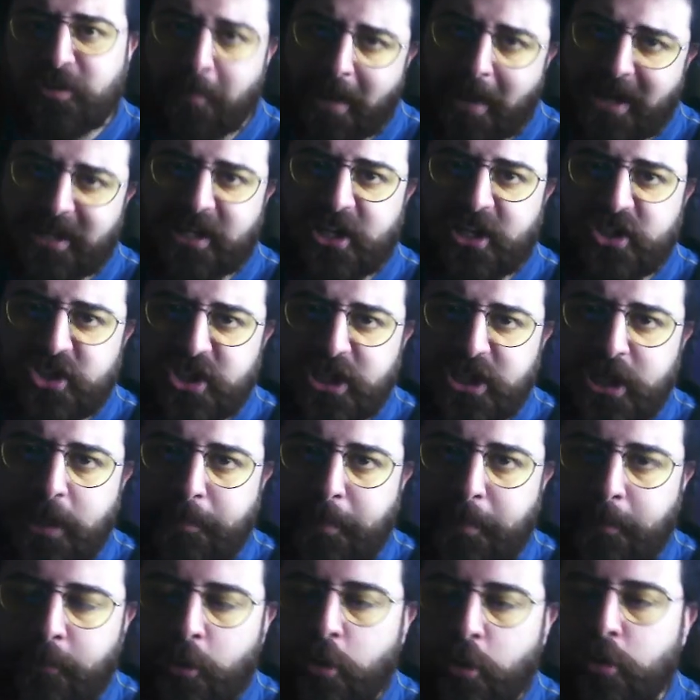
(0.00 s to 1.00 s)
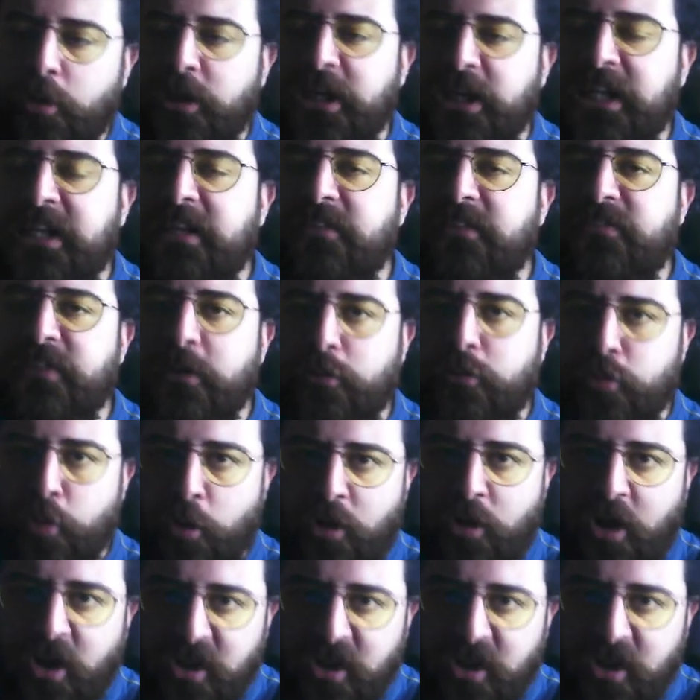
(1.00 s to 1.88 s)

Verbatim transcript: Markajı yapabiliyor. İkisi de çok